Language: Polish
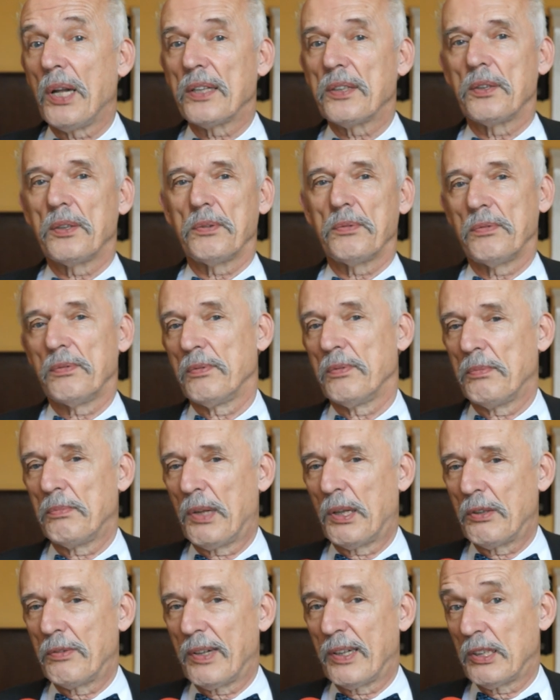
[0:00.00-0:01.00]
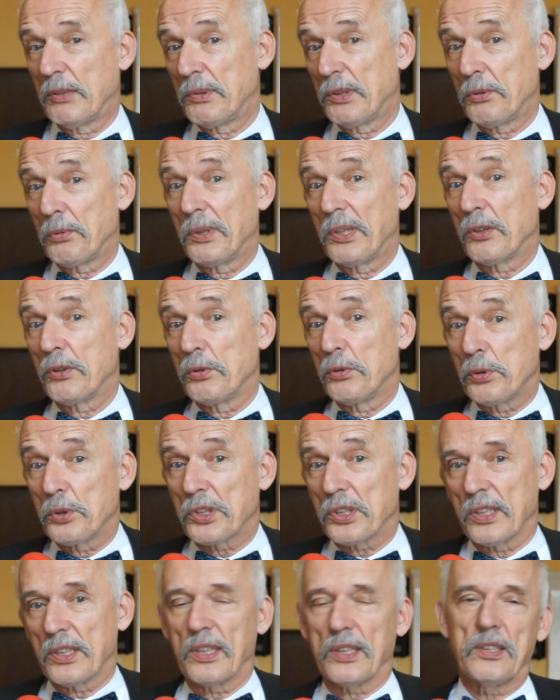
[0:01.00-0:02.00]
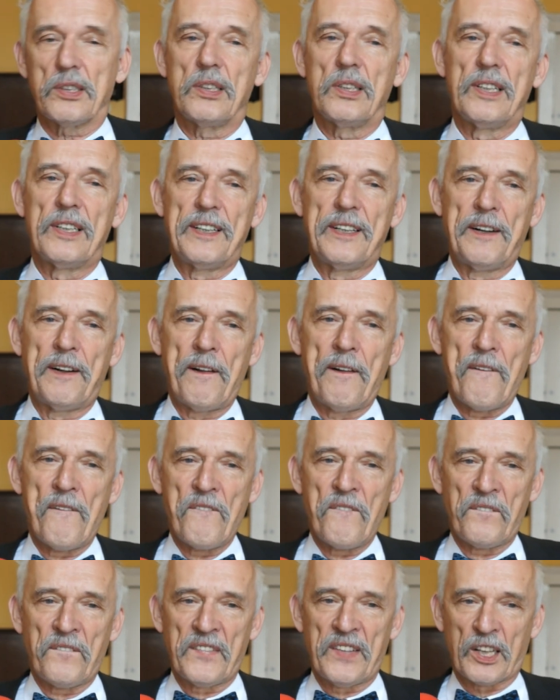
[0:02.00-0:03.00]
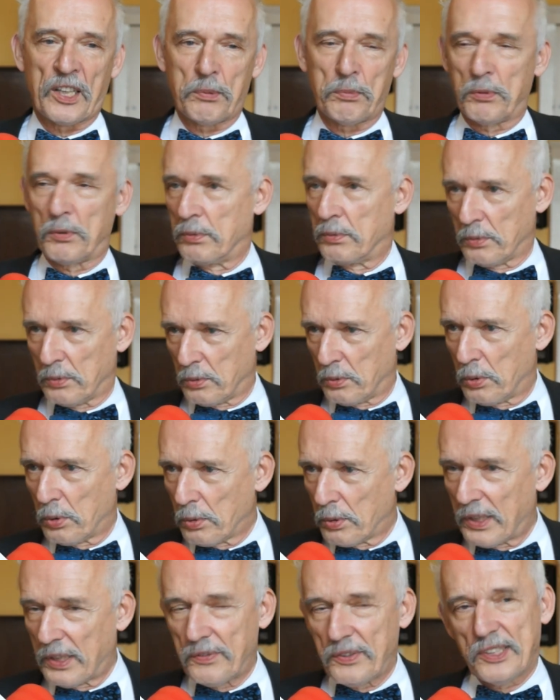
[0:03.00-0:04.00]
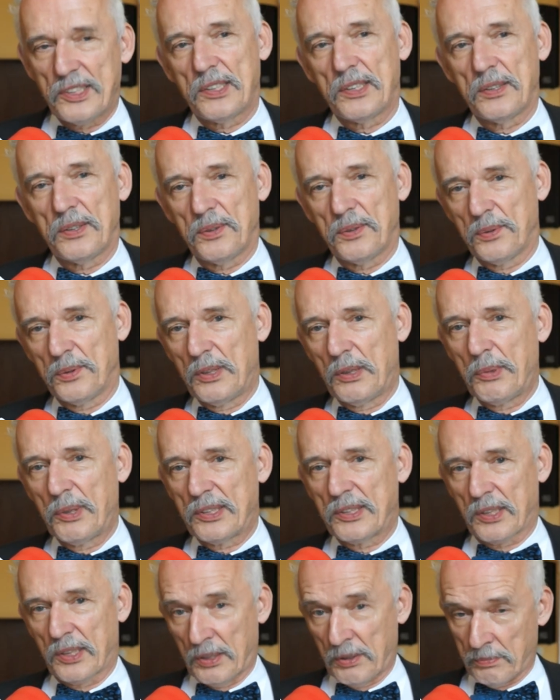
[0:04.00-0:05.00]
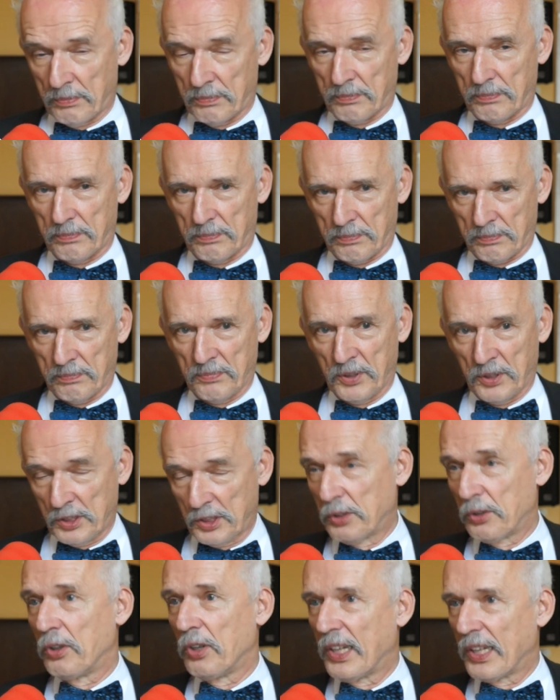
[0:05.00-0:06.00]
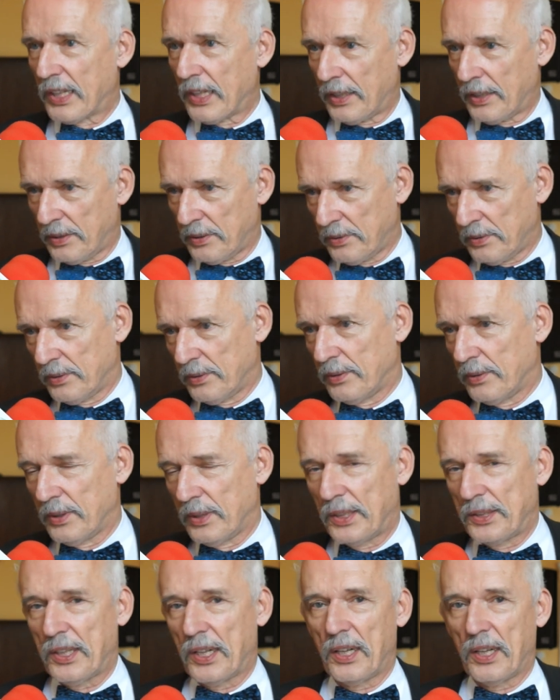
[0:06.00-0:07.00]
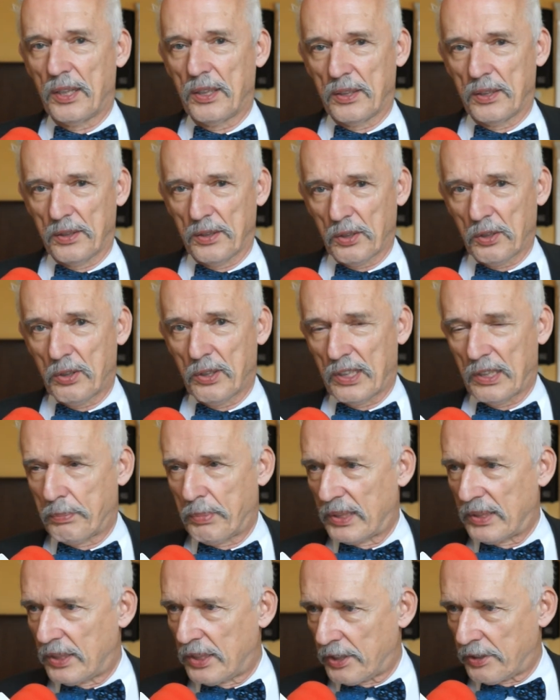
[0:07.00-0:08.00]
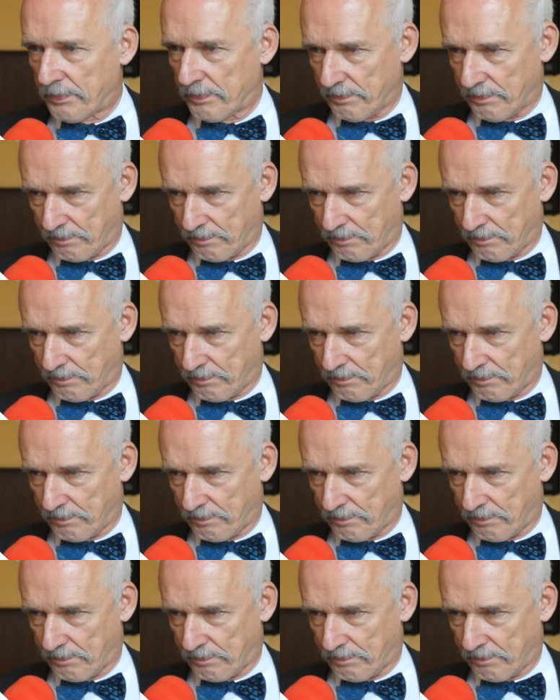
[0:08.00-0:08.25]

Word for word: lat, e, mianowany przez Rudiego Duczkę taki. Taki był guru lewicy niemiecki, czy kolega e, Daniela Cohen-Bandy.